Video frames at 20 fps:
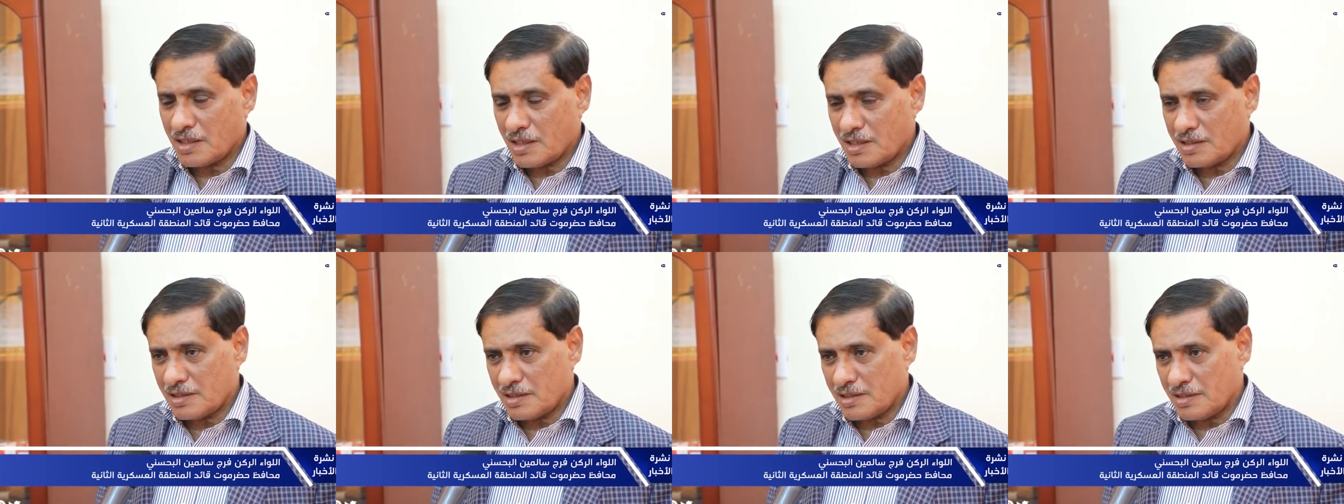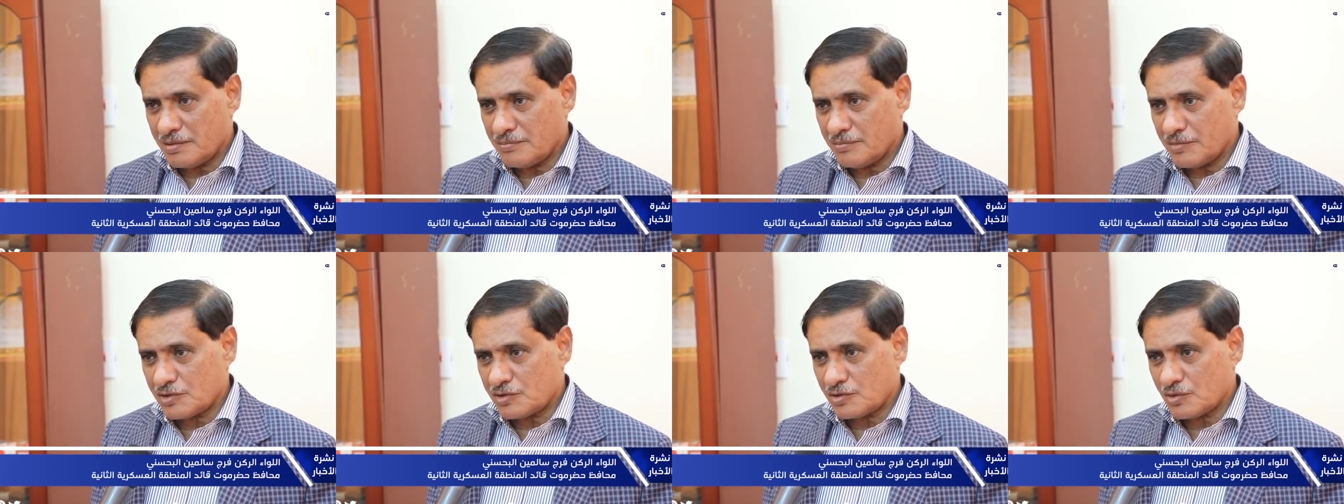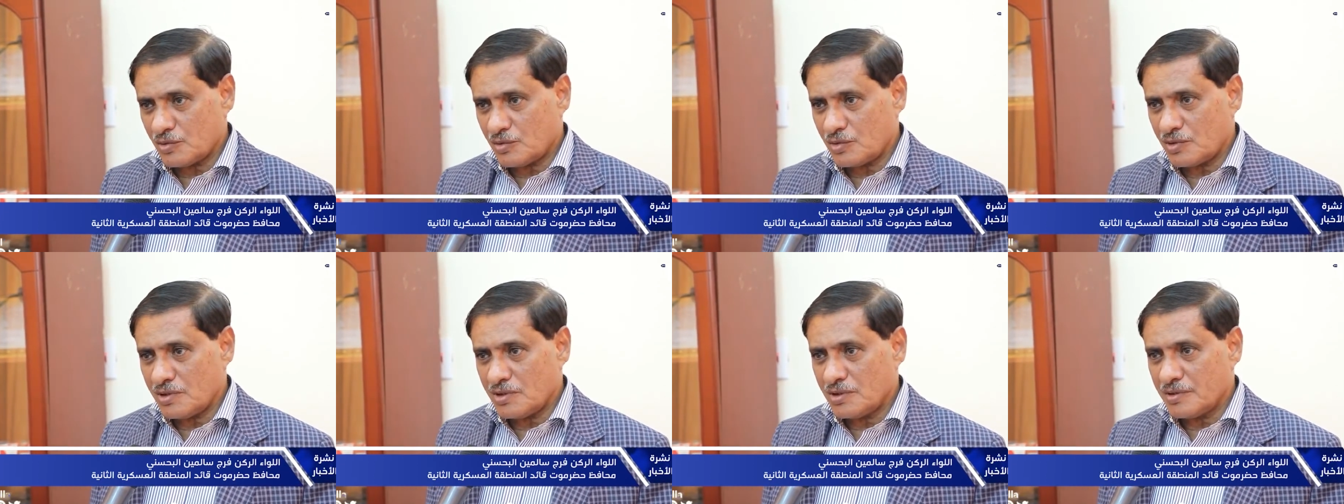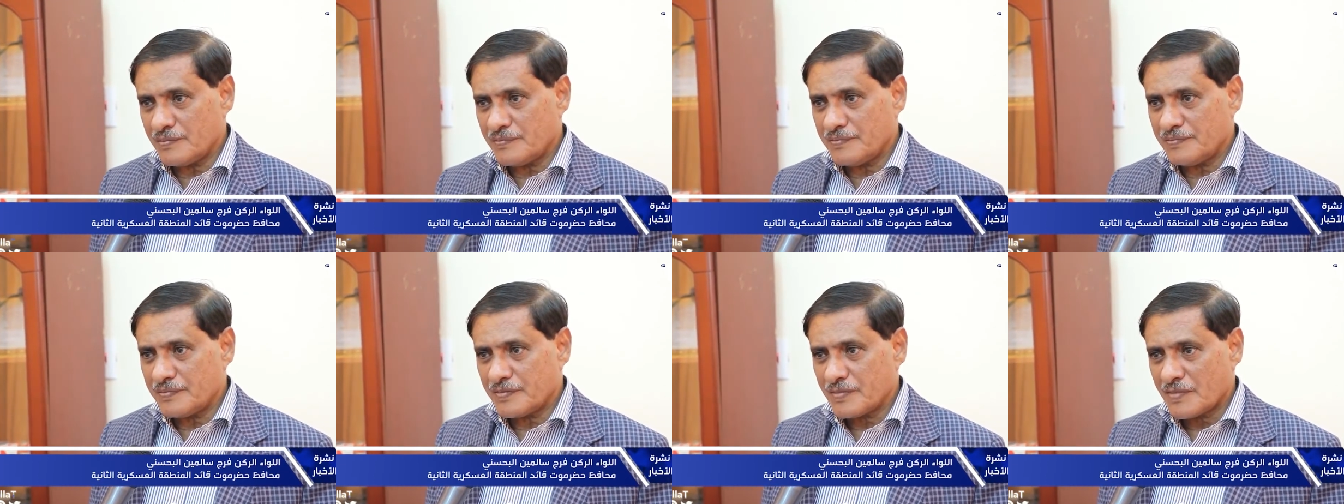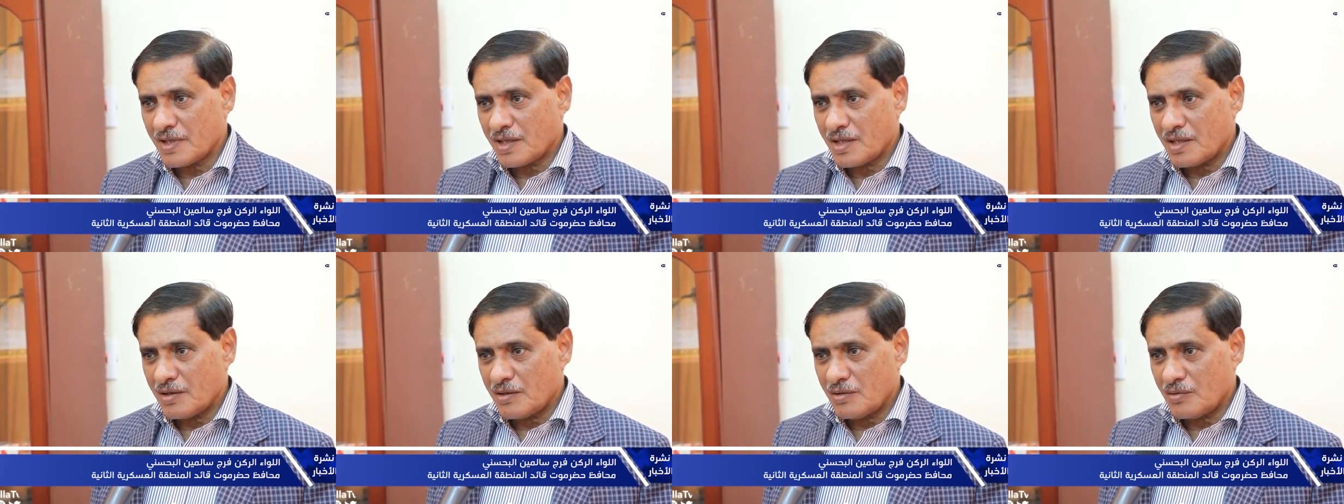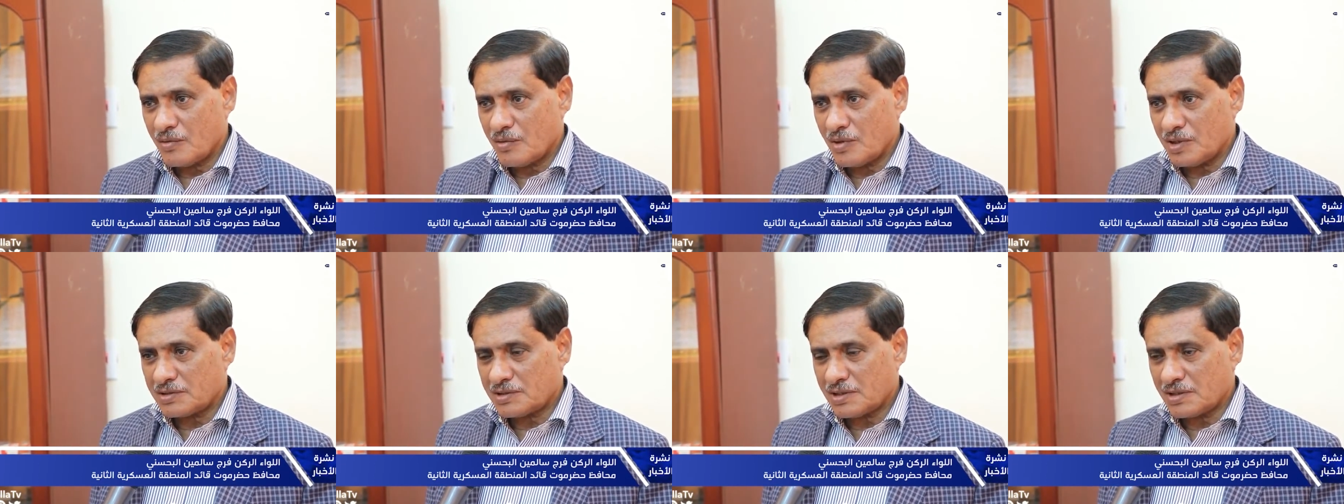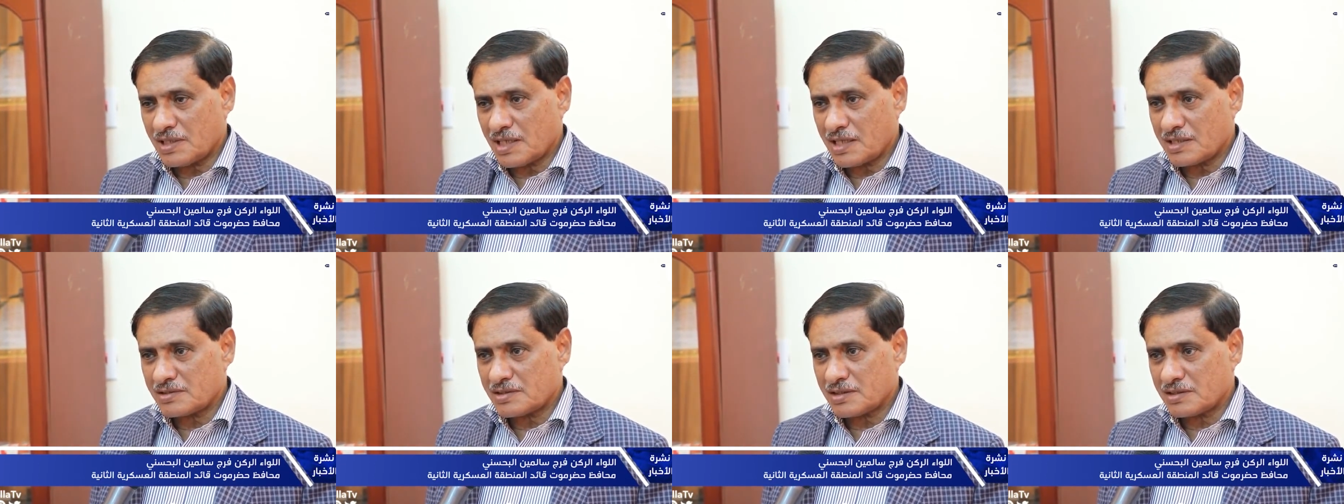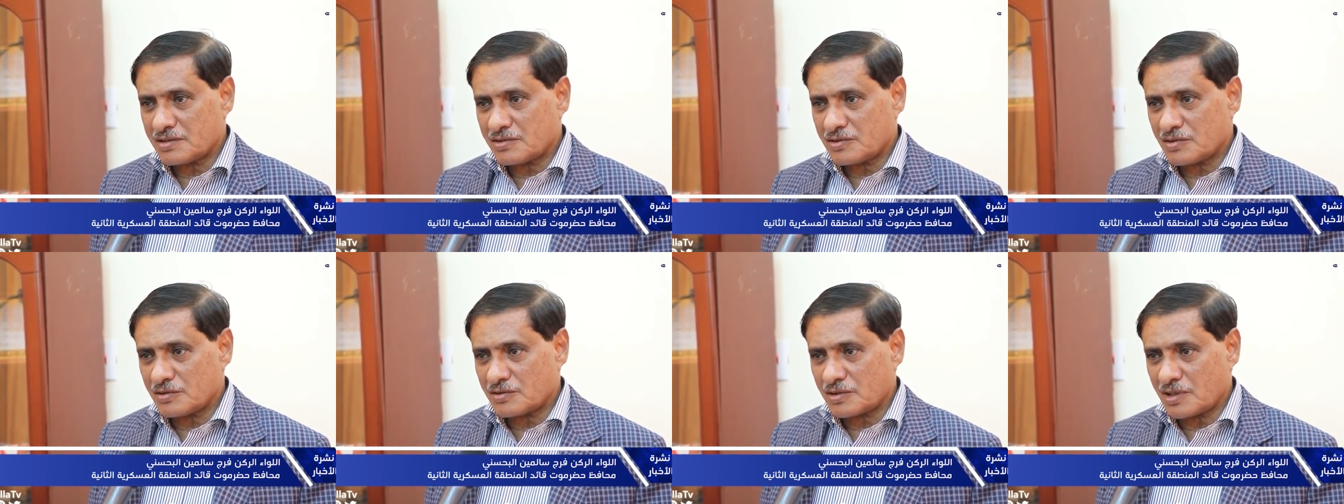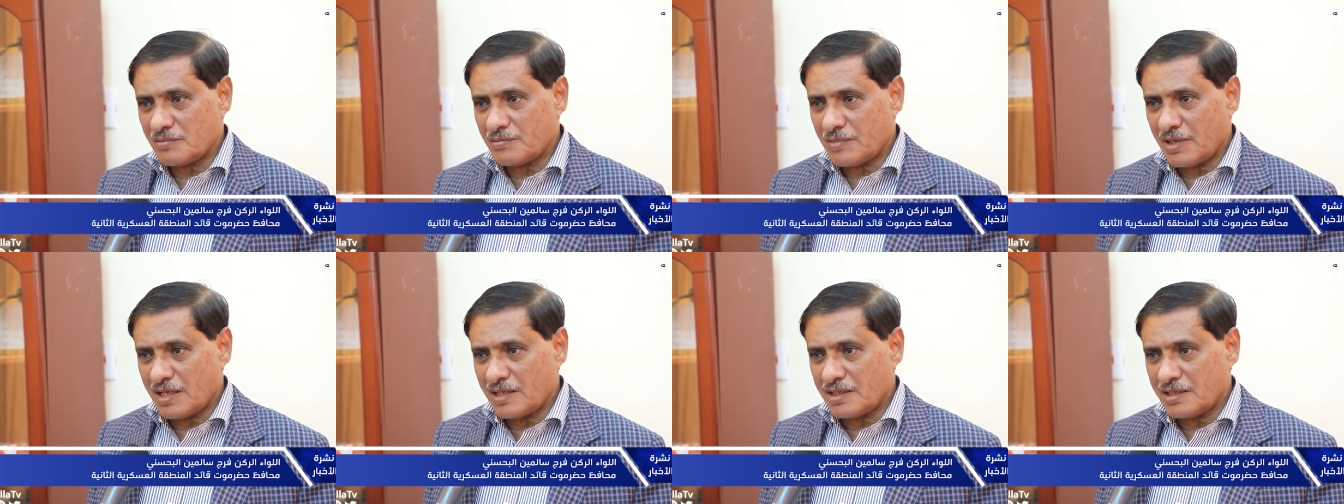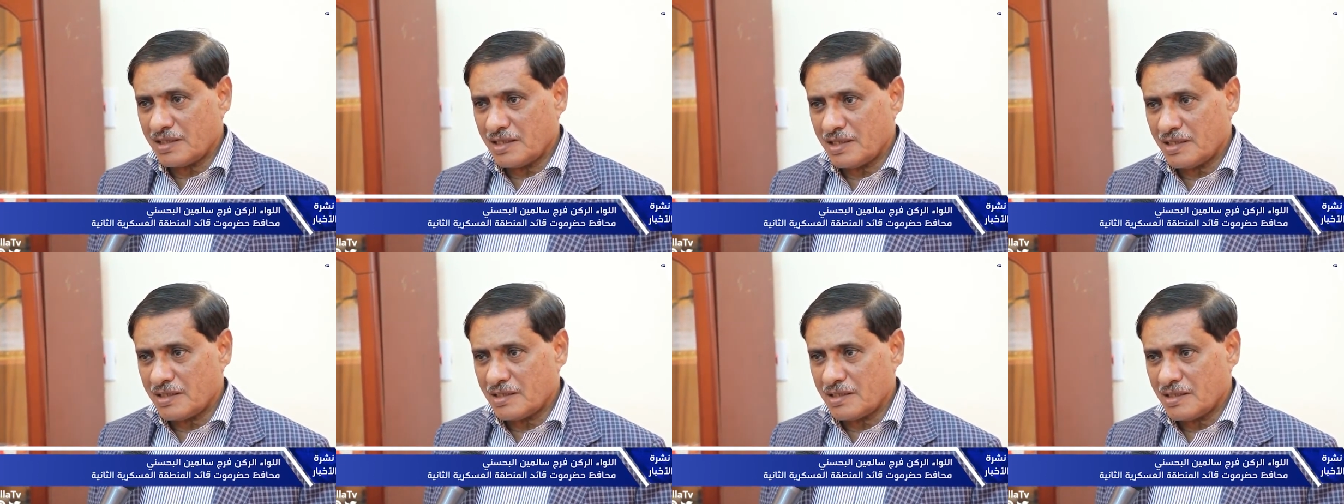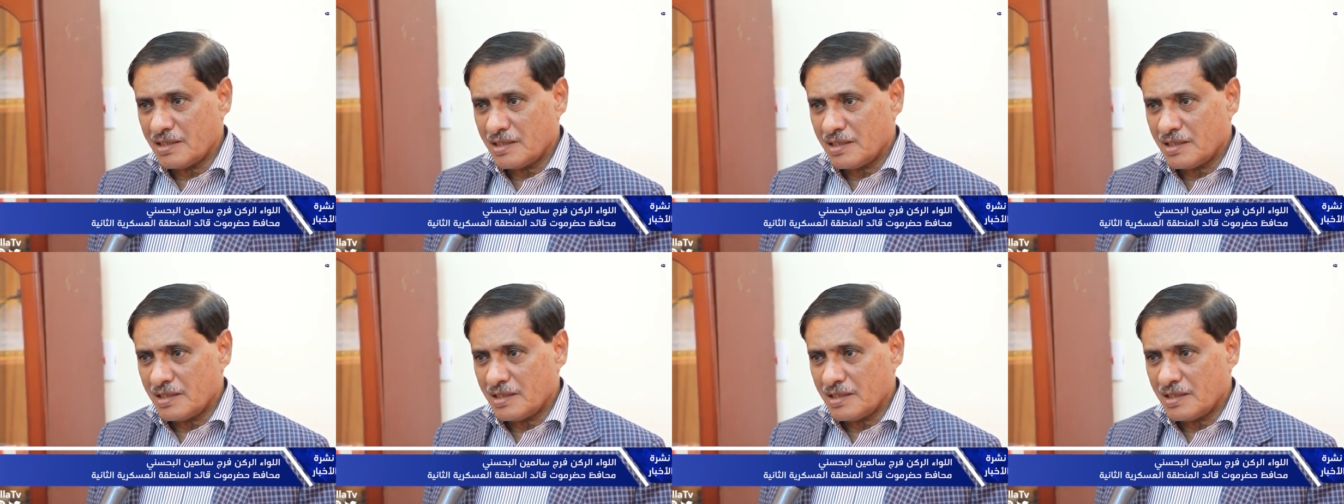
لقاء مسؤول وتدارست السلطة المحلية